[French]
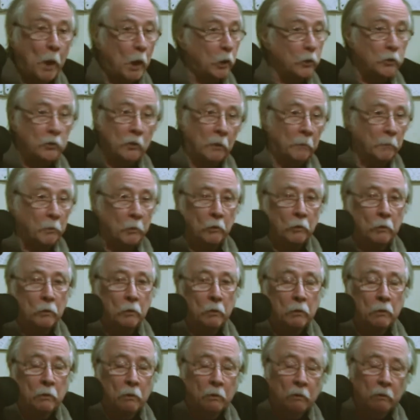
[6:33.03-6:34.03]
par exemple,
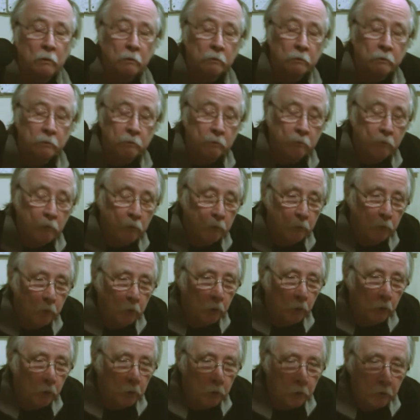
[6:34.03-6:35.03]
le,
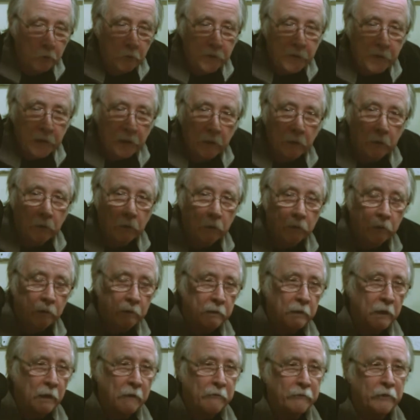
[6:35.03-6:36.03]
plus connu, c'est
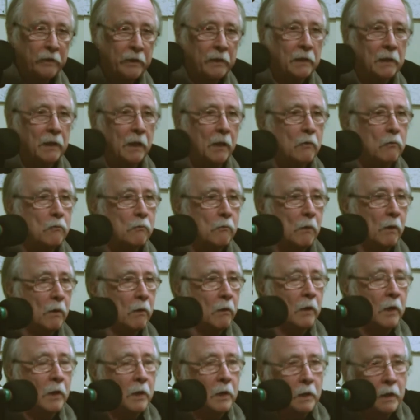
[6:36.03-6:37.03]
l'affaire là où
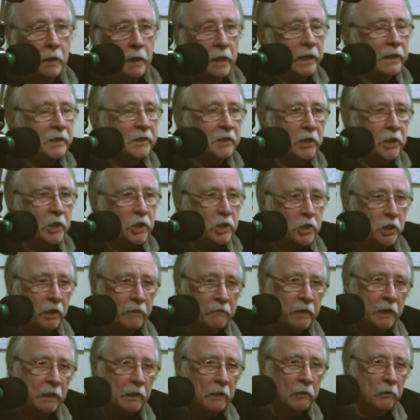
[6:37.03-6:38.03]
euh, elle triche
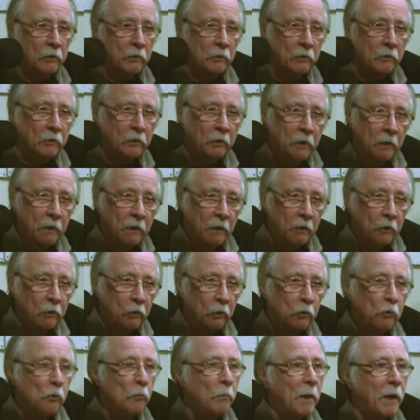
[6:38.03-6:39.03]
avec le,
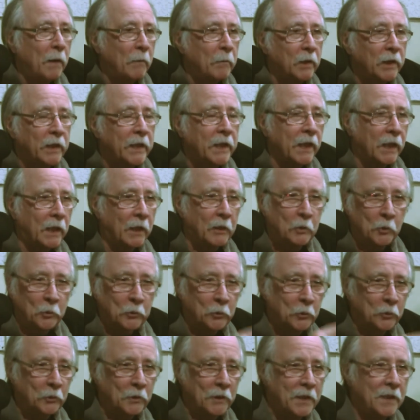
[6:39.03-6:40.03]
coupable qui
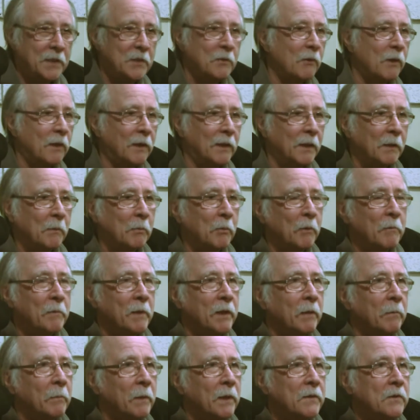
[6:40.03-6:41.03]
raconte toute l'histoire à la
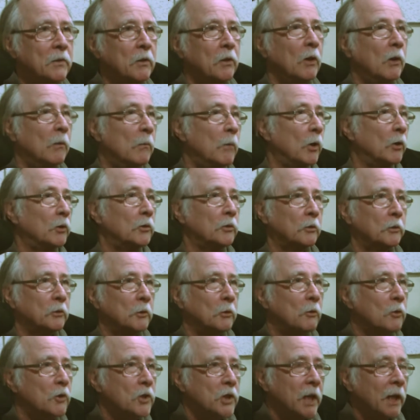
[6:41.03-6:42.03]
première personne, le meurtre
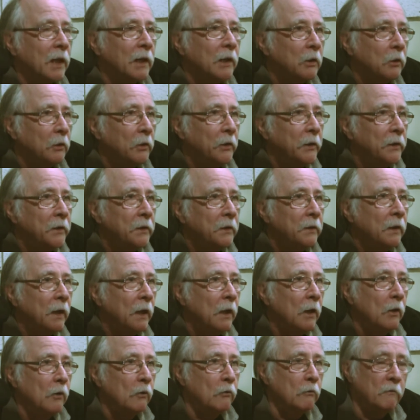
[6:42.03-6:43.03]
de Roger Ackroyd,
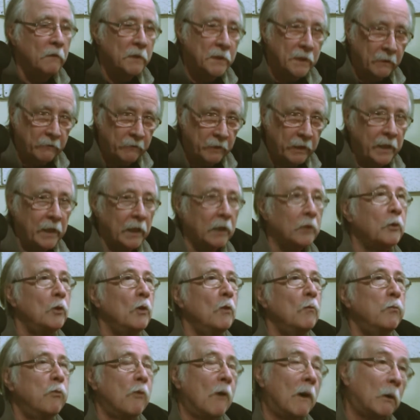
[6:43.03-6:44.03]
où vous avez
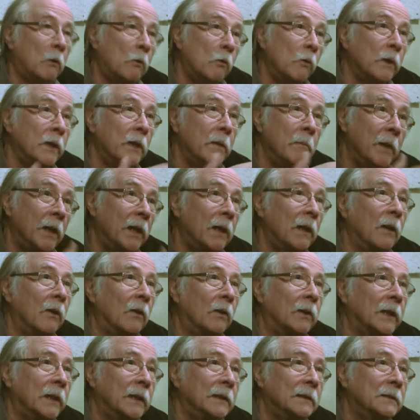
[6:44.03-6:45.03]
Hercule Poirot qui mène
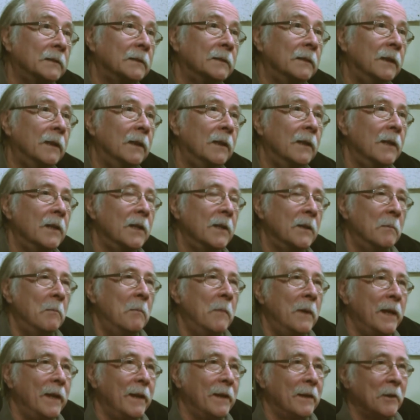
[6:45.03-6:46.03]
l'enquête,
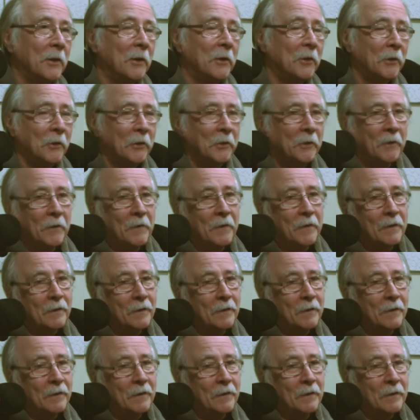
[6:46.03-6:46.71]
mais euh,